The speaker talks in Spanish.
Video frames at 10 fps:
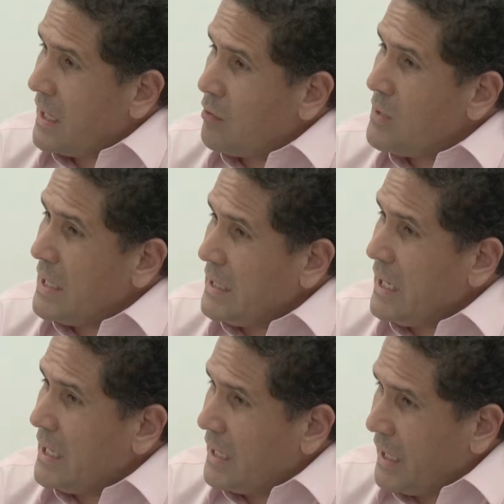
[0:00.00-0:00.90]
sacar una
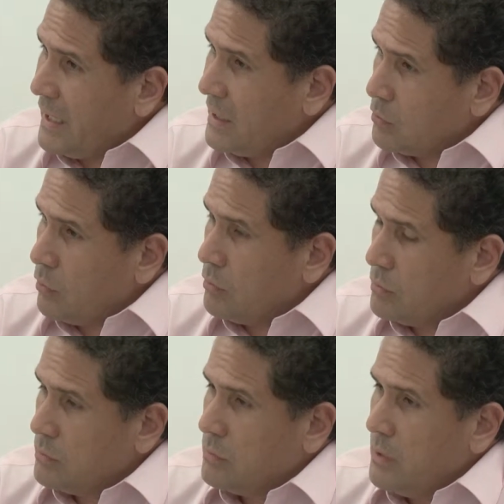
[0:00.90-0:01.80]
línea de crédito
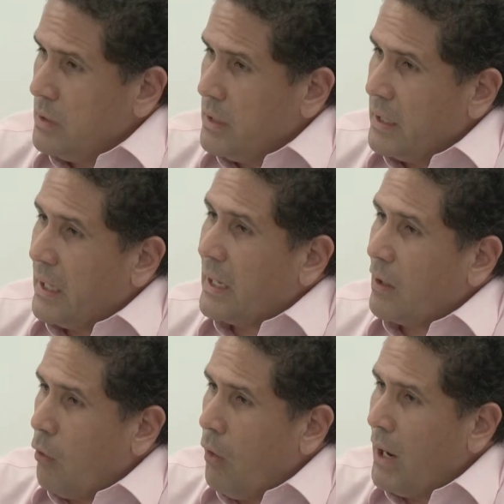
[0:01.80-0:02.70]
que
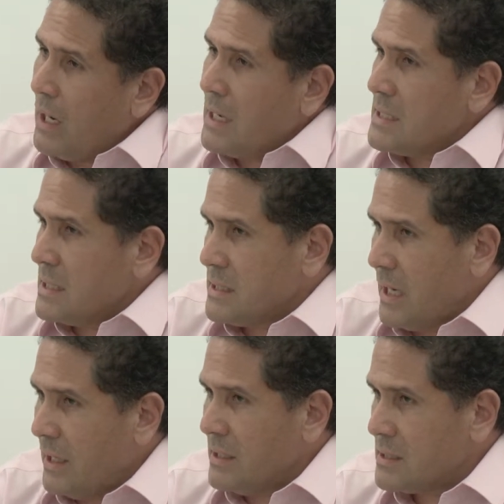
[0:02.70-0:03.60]
recoja las
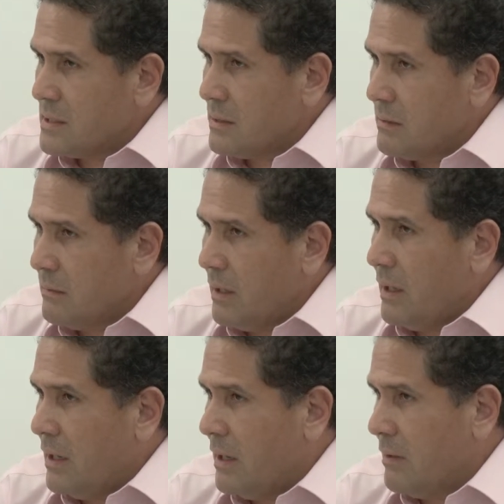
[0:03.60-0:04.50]
necesidades
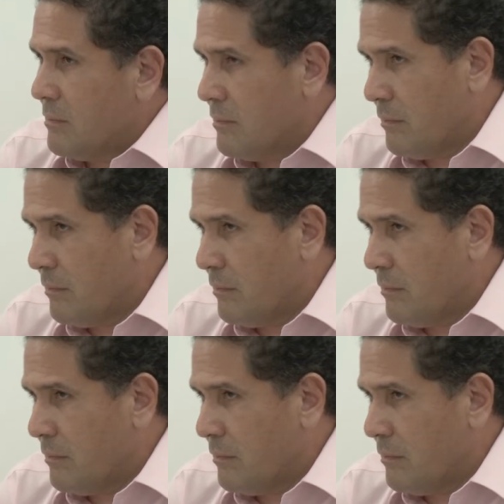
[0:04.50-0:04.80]
eh,